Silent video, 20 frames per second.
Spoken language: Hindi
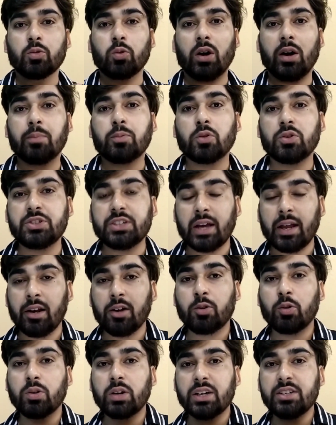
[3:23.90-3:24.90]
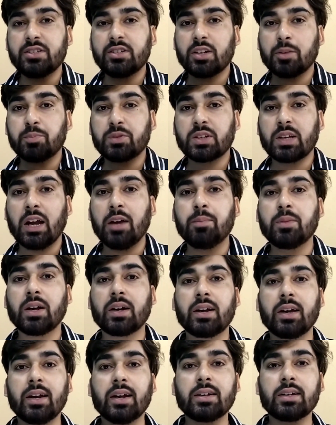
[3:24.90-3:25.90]
तो आपको चैनल को गाइज सब्सक्राइब
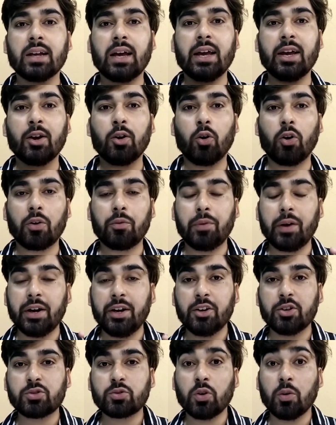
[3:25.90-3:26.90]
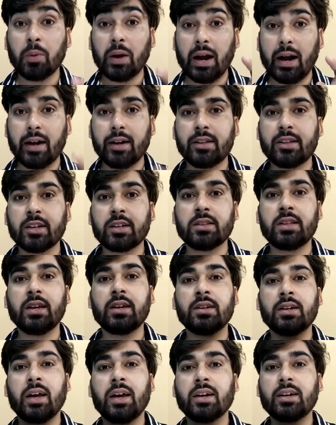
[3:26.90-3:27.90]
करके रखना है और वीडियोस को एंड तक
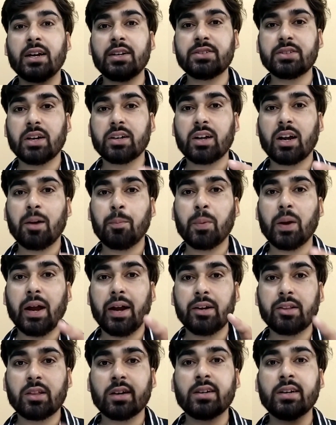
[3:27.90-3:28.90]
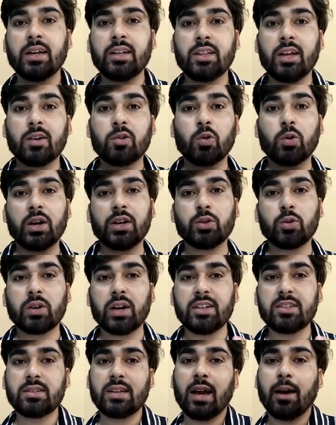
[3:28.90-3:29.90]
देखना है गाइज अगर आप एंड तक नहीं देखोगे तो
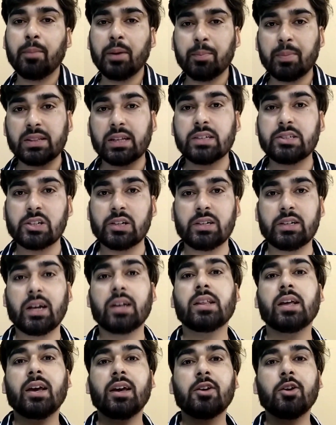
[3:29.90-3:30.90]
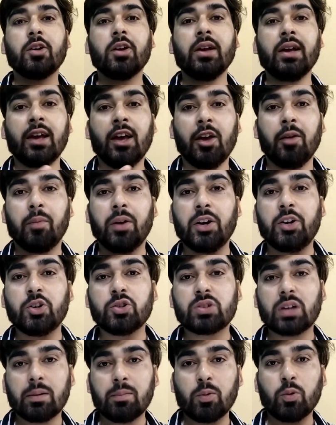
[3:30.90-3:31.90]
गाइज़ यहाँ पे पता चल जाता है कि
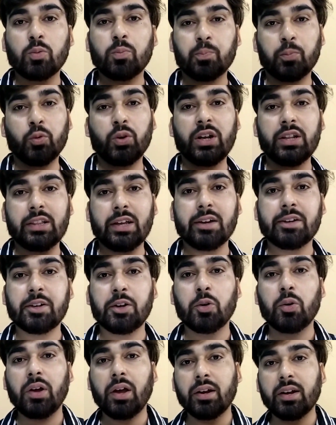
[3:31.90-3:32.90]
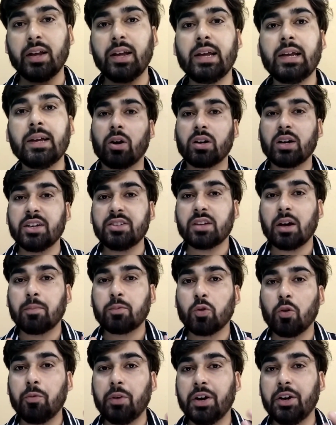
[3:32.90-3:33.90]
वीडियोस आप लोग पूरी देख रहे हो या नहीं गाइज़
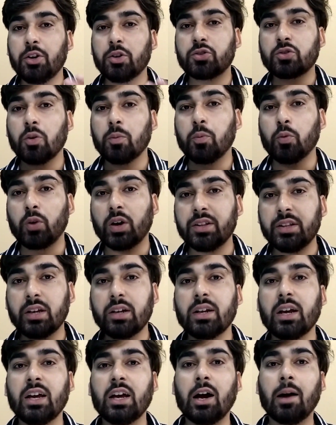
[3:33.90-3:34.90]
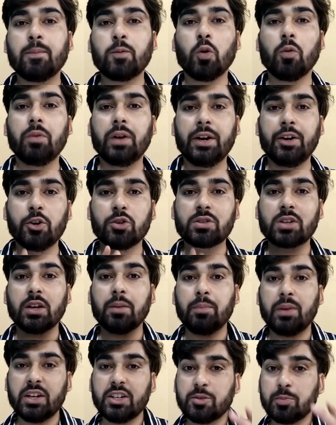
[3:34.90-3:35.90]
आपको वीडियोस को पूरा देखना है आपको वीडियोस
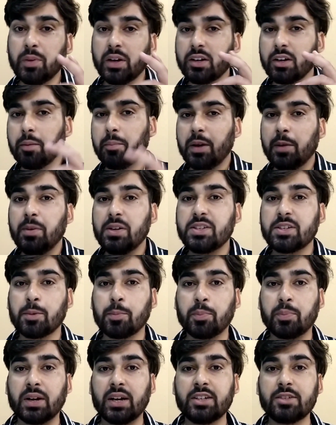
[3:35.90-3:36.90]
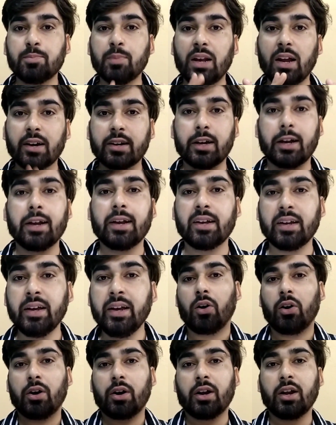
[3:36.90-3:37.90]
के बीच में कभी भी सरप्राइज मिला करेंगे
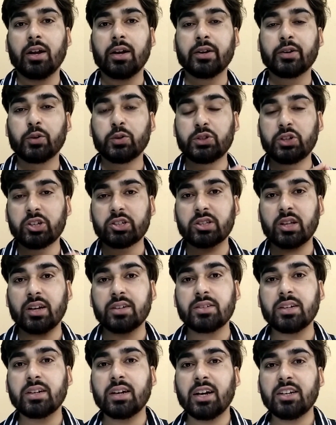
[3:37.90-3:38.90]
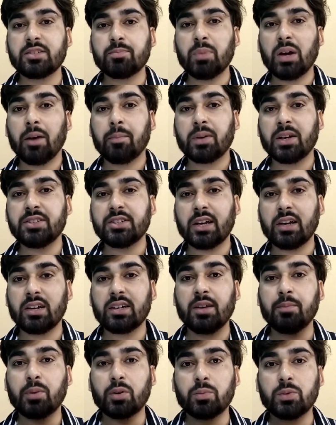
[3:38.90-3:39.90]
और कुछ इस तरह से गाइज मैं आपके चैनल
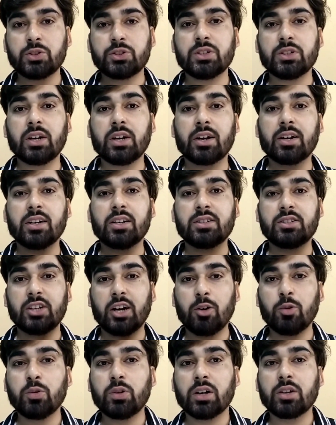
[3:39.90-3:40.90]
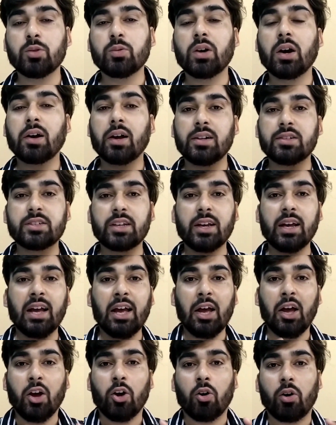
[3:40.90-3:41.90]
की प्रमोशन करना चालू कर दूंगा कल से
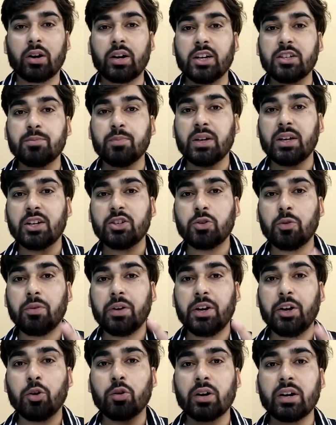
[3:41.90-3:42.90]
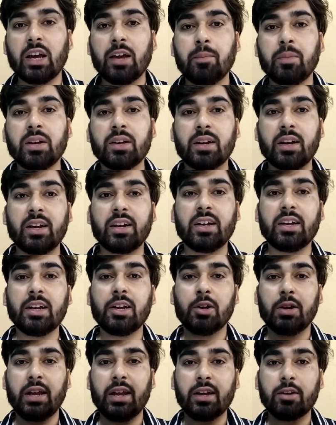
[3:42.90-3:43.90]
और गाइज़ मेरा जो वीडियो का टाइमिंग
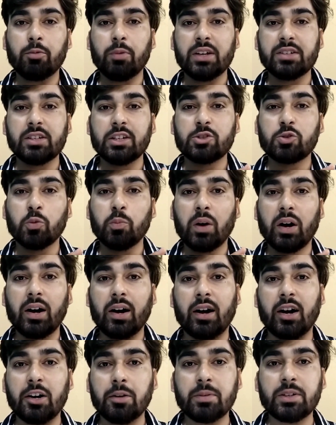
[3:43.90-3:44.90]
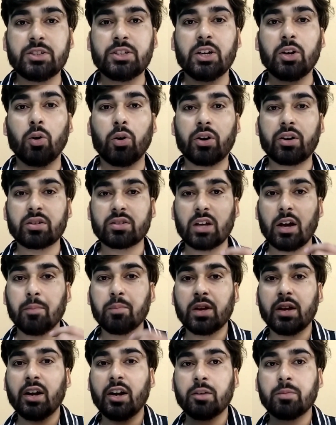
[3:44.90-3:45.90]
रहेगी एक वैसे सुबह आठ बजे और
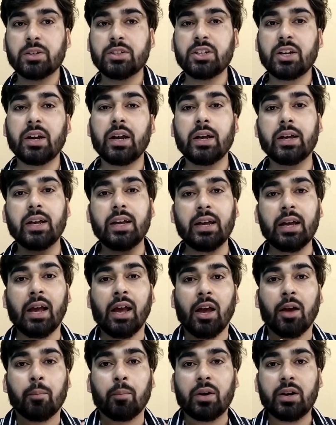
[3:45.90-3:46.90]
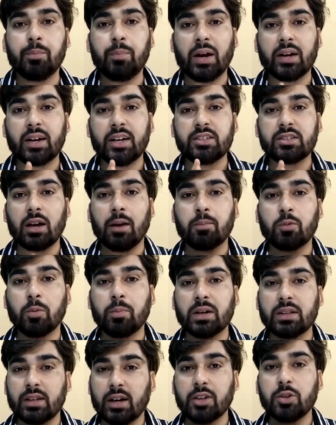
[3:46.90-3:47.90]
शाम के आठ बजे रहेगी बट मैं गाइज आपको
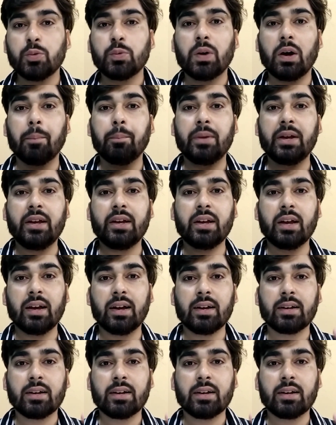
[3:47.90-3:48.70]
बता दूँ अभी